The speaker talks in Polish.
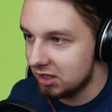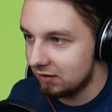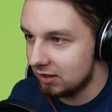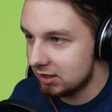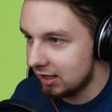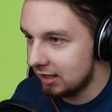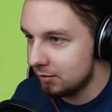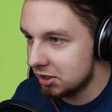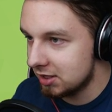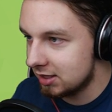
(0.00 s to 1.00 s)
więc
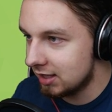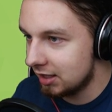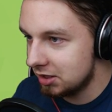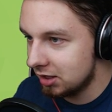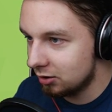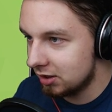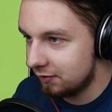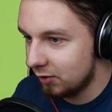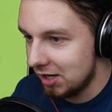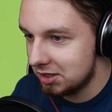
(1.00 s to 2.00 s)
M16 to jest
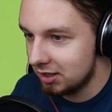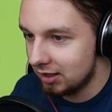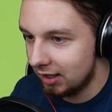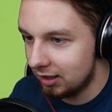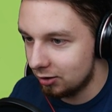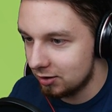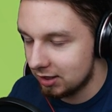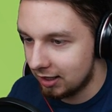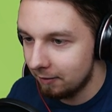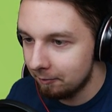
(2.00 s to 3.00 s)
właśnie ta
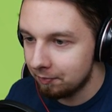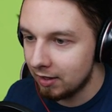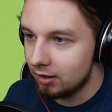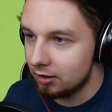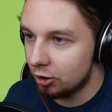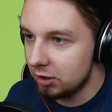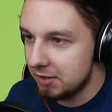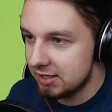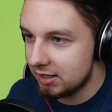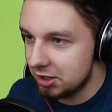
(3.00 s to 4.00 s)
jednostka. No i
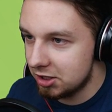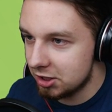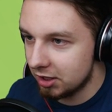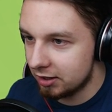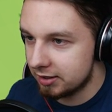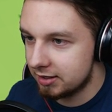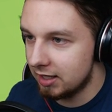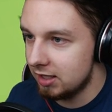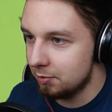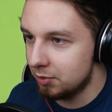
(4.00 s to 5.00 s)
pisaliście, że
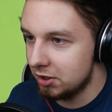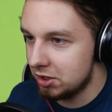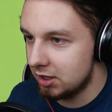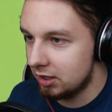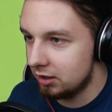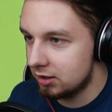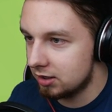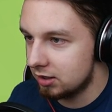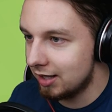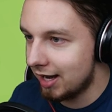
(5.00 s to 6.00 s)
chcielibyście
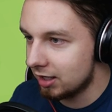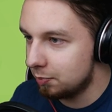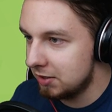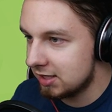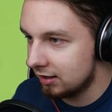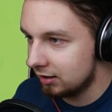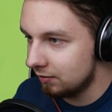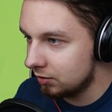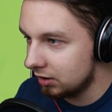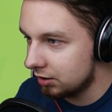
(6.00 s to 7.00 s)
z Dark Pizantem.
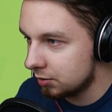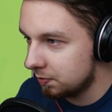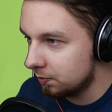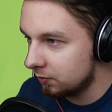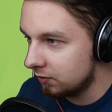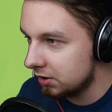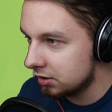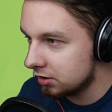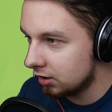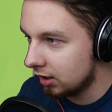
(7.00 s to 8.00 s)
Wy tutaj też mówiliście,
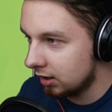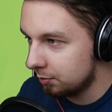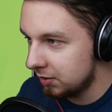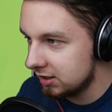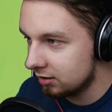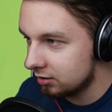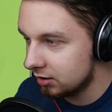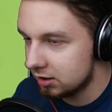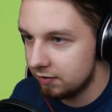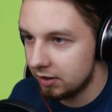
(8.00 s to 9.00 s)
że... Aha, Pizant to
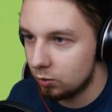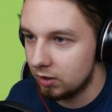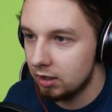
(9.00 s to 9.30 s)
jest zwykły.